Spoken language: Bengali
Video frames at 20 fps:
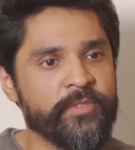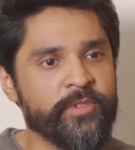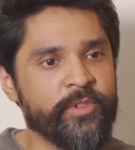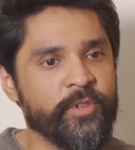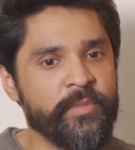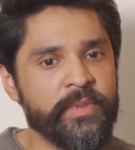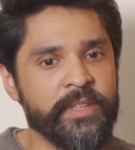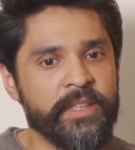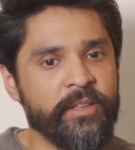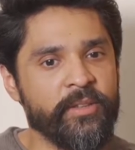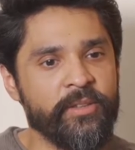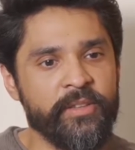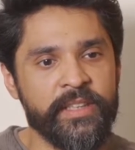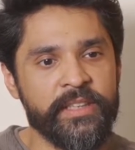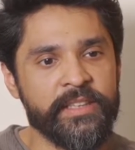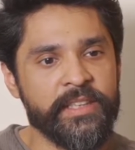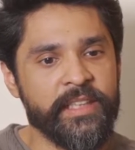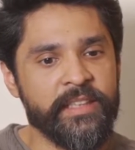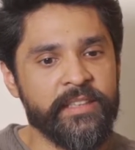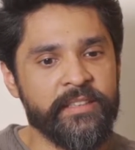ছবিটা
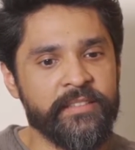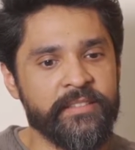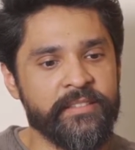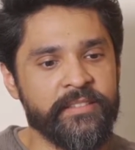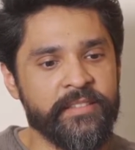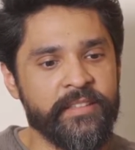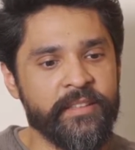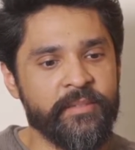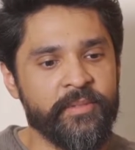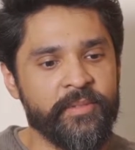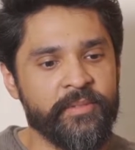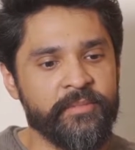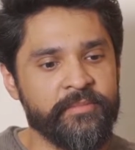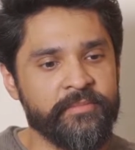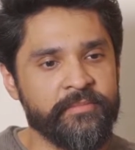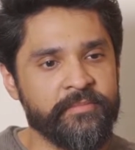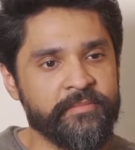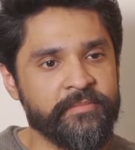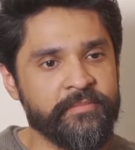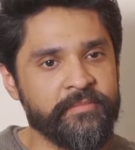হয়ে যায় এবং
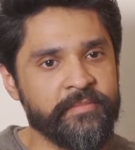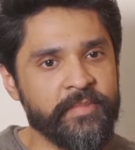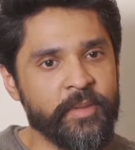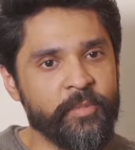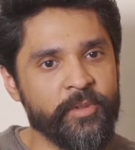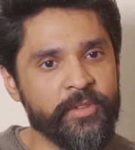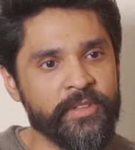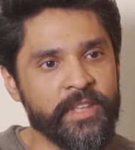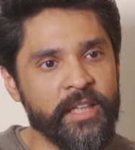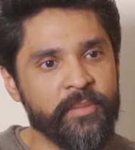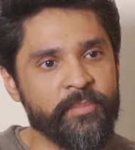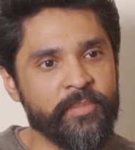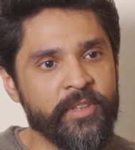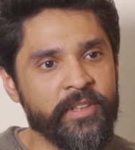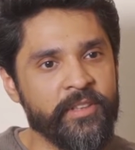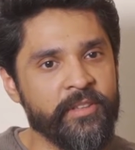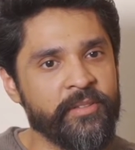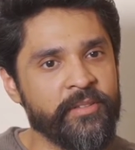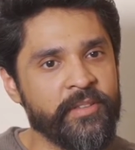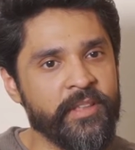এবং
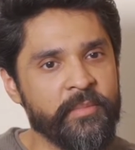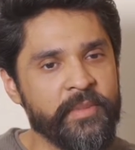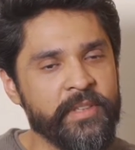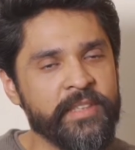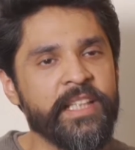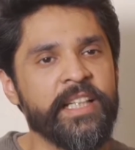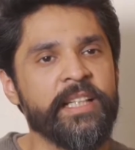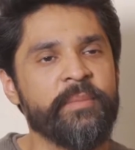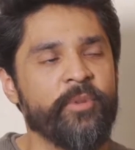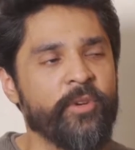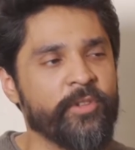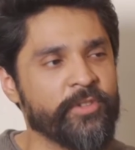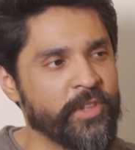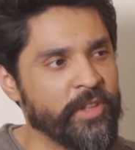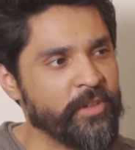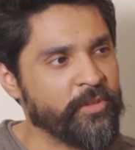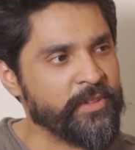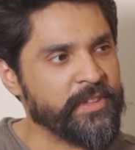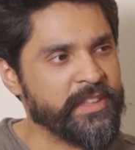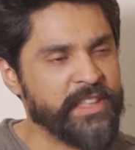তারপরেও আমি জানি
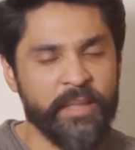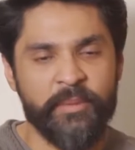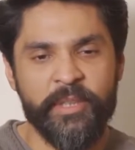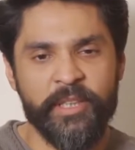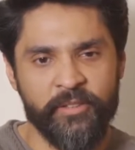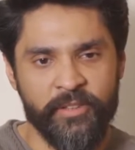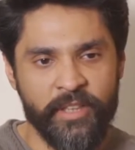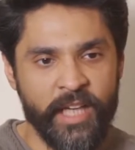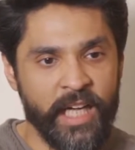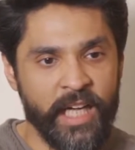পড়াশোনা করছি আমার এখন